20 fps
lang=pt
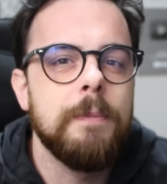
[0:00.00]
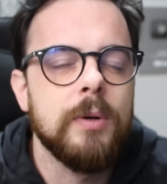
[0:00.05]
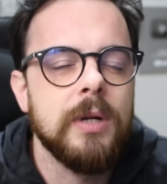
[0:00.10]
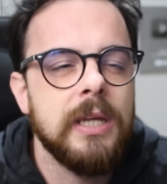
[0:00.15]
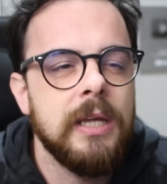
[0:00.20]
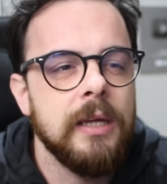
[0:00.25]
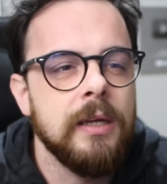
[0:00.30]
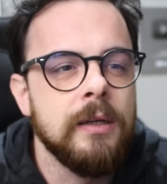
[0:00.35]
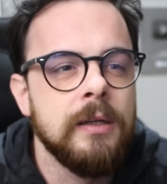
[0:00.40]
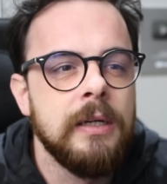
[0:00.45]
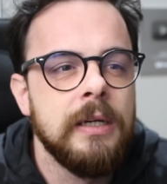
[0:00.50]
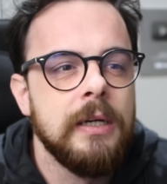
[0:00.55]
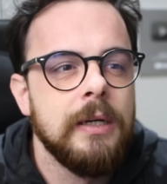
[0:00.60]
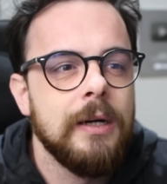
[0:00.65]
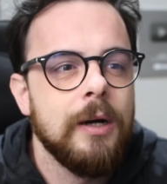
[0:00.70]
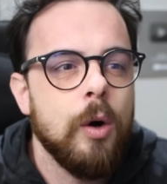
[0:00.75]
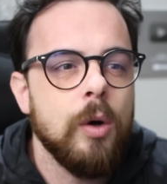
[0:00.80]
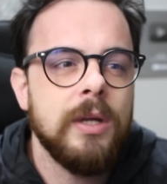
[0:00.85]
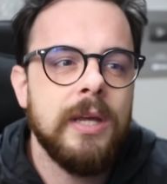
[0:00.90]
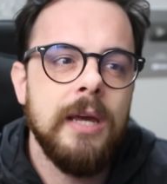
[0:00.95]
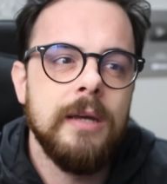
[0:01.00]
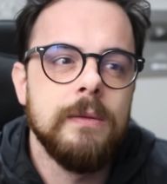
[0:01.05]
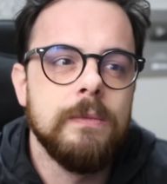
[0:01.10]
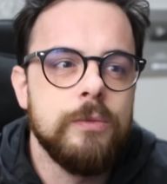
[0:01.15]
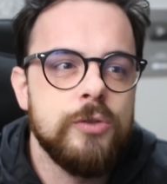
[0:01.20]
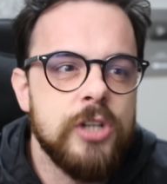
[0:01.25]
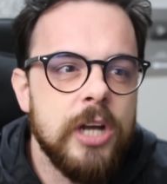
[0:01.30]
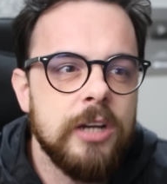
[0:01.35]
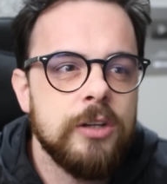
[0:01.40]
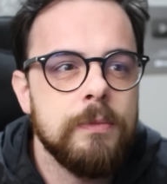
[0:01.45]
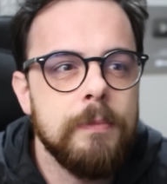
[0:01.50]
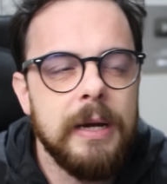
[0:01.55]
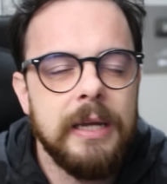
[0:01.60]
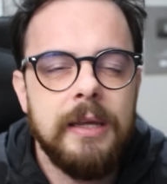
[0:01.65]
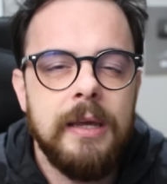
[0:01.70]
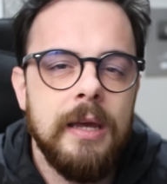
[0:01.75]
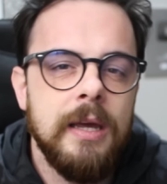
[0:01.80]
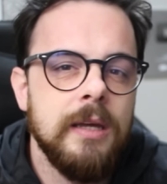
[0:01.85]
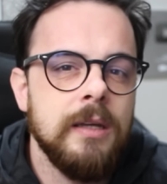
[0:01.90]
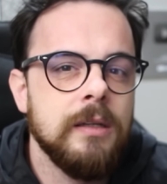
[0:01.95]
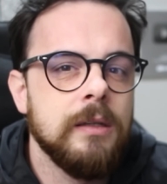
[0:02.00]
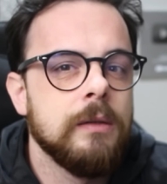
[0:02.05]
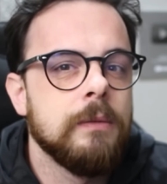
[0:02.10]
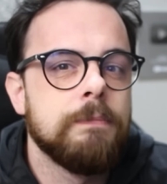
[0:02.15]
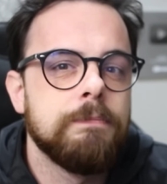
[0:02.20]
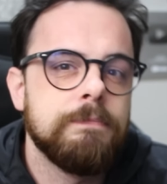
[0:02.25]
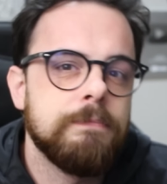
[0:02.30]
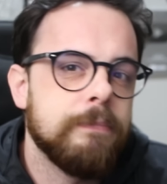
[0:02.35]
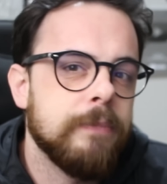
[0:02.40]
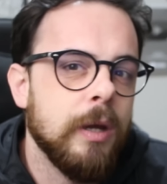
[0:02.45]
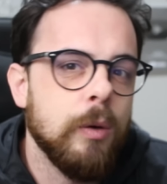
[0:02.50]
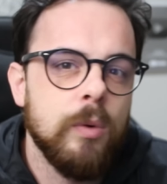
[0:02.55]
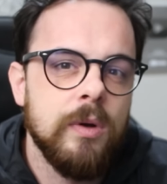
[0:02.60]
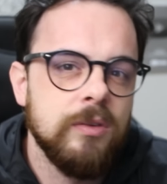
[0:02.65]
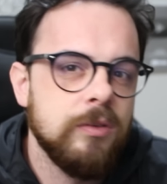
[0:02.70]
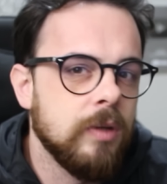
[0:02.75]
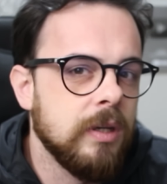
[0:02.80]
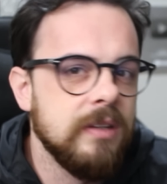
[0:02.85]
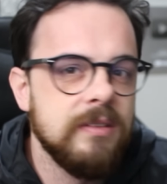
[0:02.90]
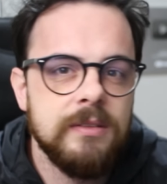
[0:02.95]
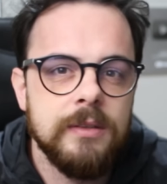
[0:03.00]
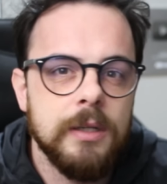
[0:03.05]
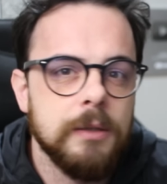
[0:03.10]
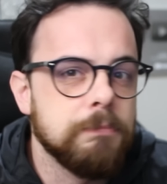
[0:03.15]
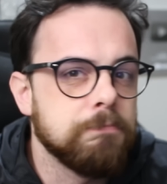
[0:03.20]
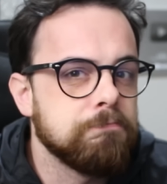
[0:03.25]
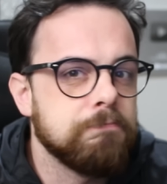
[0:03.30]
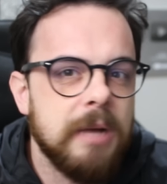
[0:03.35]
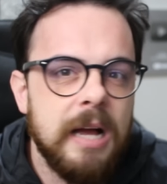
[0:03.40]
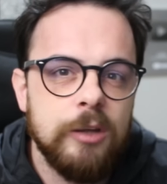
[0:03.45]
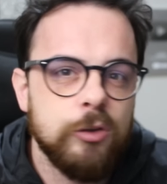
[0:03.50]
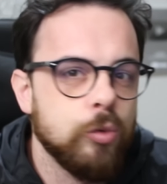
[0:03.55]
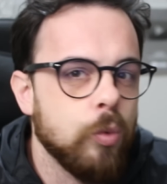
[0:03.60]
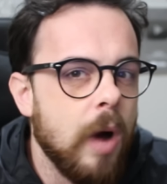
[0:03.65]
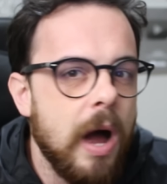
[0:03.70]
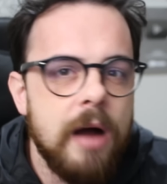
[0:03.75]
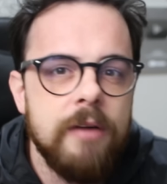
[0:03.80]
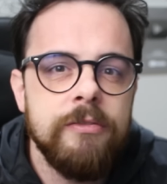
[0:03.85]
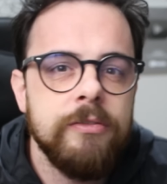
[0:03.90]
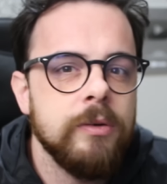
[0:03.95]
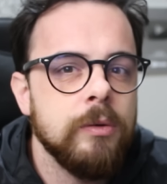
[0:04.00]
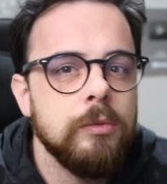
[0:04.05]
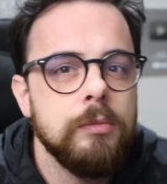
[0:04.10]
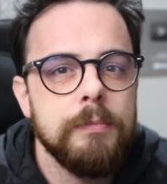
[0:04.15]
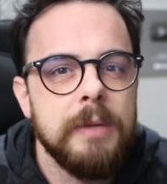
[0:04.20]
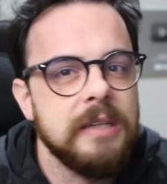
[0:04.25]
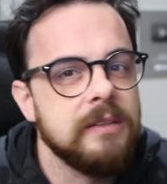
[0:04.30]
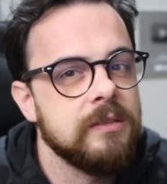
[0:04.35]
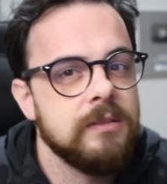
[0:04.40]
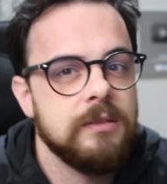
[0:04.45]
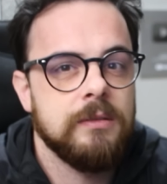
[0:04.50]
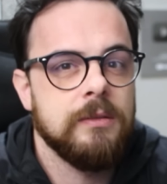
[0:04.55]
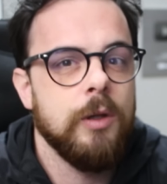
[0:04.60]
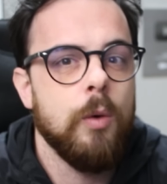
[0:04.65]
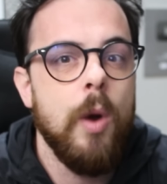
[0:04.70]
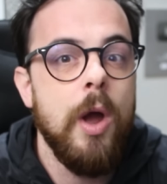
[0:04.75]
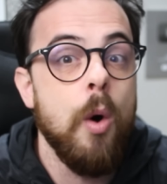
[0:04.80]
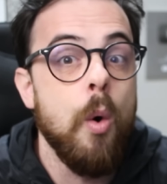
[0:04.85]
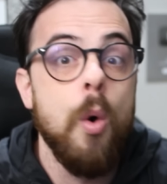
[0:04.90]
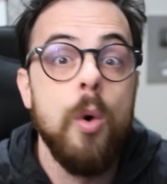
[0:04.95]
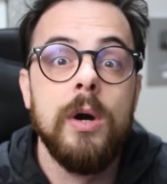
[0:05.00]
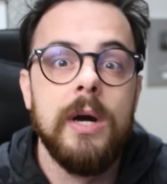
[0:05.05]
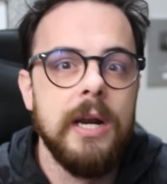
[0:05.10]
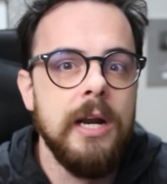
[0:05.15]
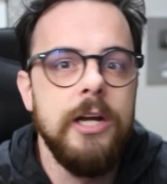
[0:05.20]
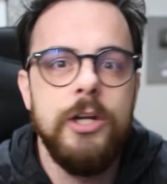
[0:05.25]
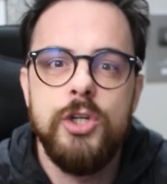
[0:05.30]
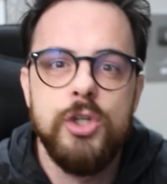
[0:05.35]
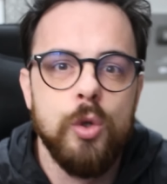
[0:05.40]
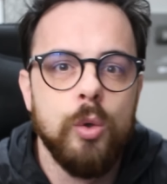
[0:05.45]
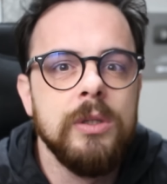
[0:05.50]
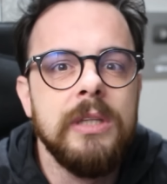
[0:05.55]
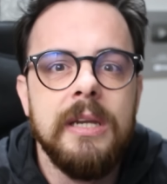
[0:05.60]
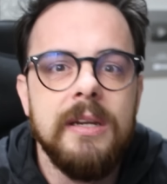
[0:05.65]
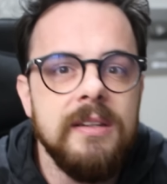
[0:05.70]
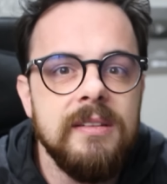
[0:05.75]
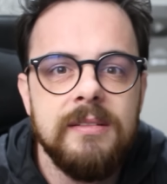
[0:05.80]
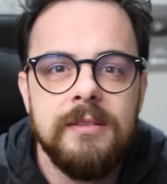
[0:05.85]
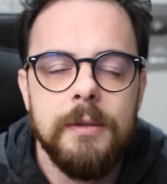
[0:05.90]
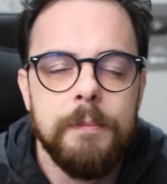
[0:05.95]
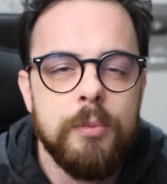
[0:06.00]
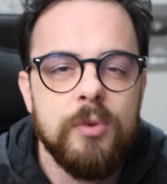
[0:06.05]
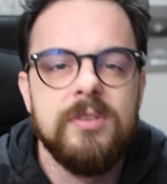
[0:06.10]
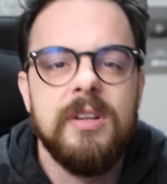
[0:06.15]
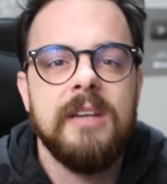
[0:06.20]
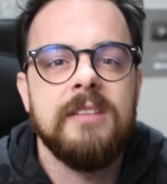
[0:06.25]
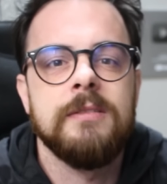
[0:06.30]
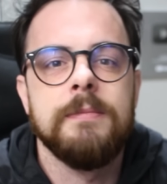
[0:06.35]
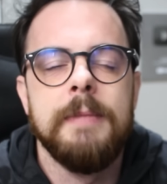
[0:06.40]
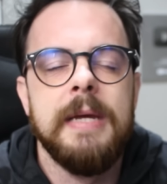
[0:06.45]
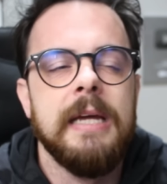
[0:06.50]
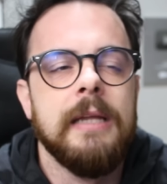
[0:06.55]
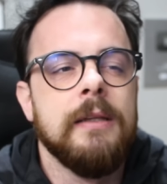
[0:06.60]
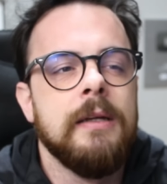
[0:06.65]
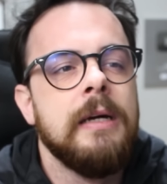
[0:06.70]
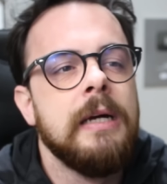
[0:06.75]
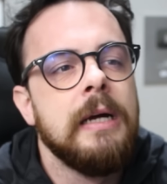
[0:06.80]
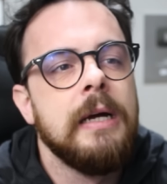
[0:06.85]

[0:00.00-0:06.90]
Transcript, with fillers: Porque, ok, Jed McKay é um roteirista razoável, mas não é o grande roteirista para os X-Men.